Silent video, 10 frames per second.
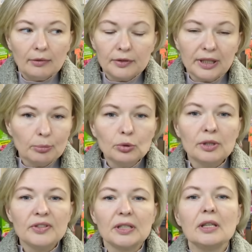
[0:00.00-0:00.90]
А
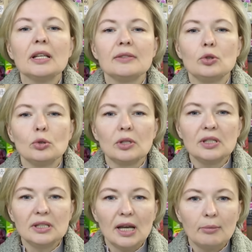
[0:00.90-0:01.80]
флорибунда всегда цветет
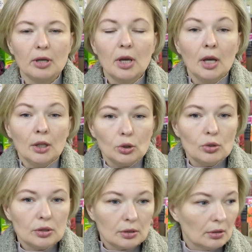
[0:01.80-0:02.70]
кистями.
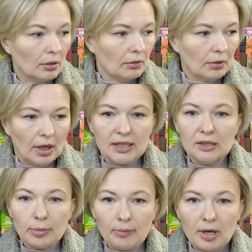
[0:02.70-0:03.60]
То есть э,
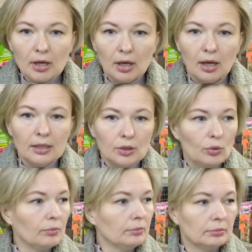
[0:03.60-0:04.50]
один побег, а на
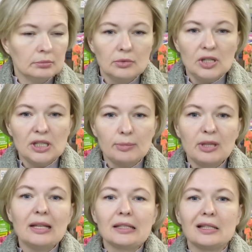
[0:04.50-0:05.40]
нем 10,
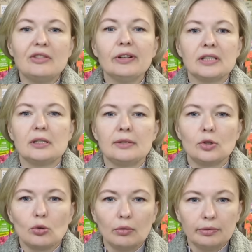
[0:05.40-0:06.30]
15, 20
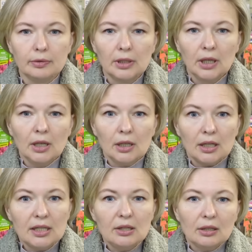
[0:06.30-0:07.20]
цветков.
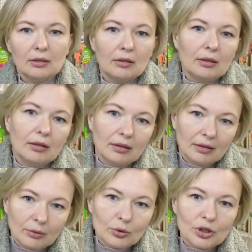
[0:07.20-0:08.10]
Одни
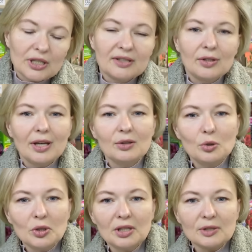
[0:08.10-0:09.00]
а, уже отцветают,
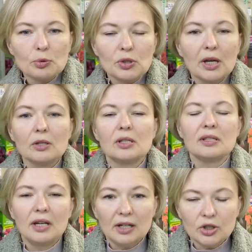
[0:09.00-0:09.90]
другие
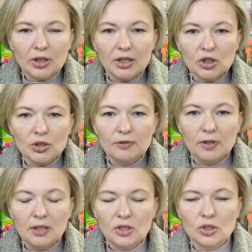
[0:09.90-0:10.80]
распускаются. Зрелище, конечно,
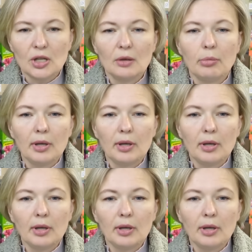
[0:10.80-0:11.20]
фееричное.